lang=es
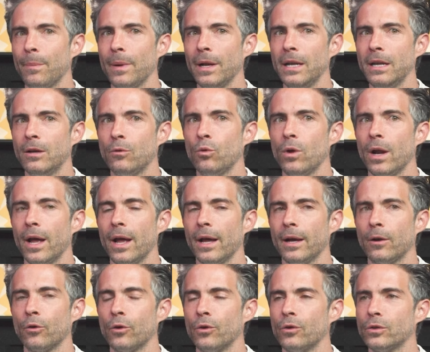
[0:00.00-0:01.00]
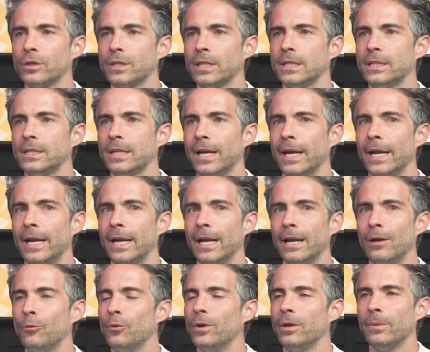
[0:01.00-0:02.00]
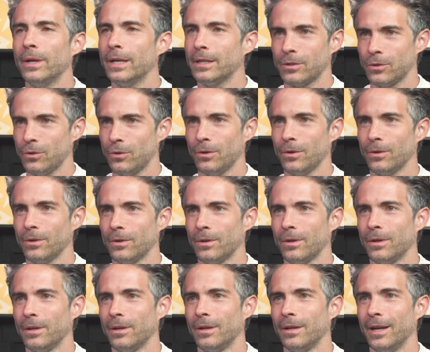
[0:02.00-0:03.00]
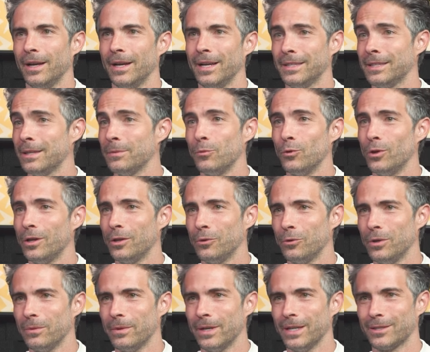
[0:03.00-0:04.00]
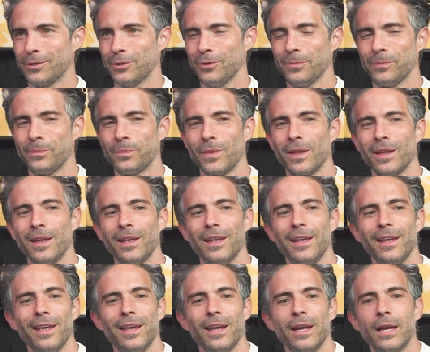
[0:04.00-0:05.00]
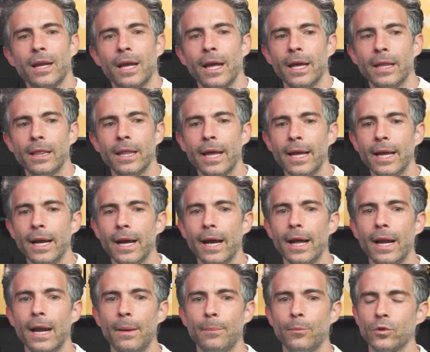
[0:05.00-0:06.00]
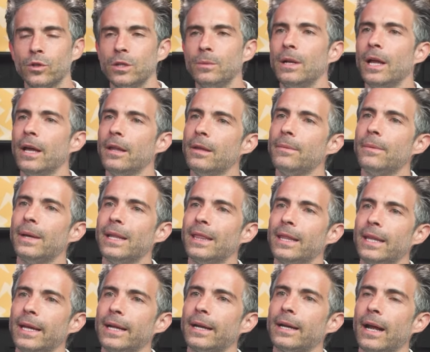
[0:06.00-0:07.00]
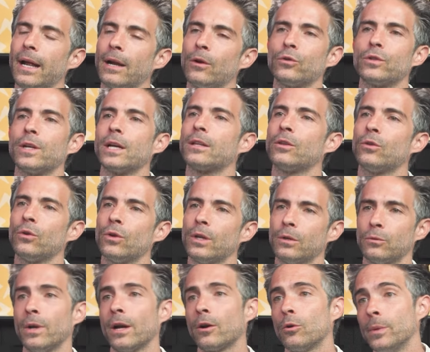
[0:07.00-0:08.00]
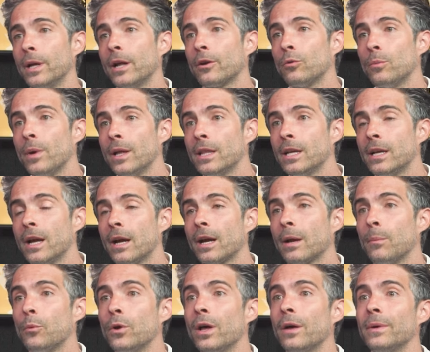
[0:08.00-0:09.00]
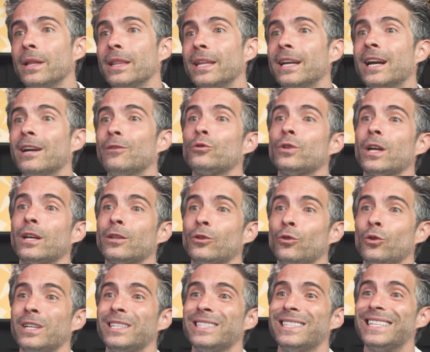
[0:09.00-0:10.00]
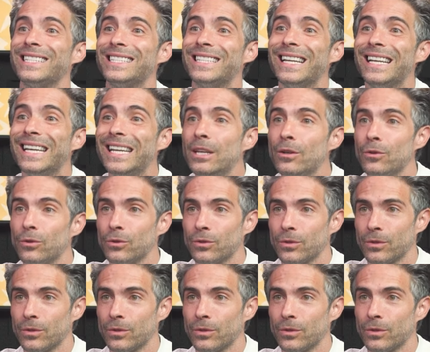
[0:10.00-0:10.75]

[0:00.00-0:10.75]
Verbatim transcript: película conoces en el universo, en este multiuniverso, que tenga la posibilidad de vender a los actores, una comedia romántica que pueda vender a los actores desde niños?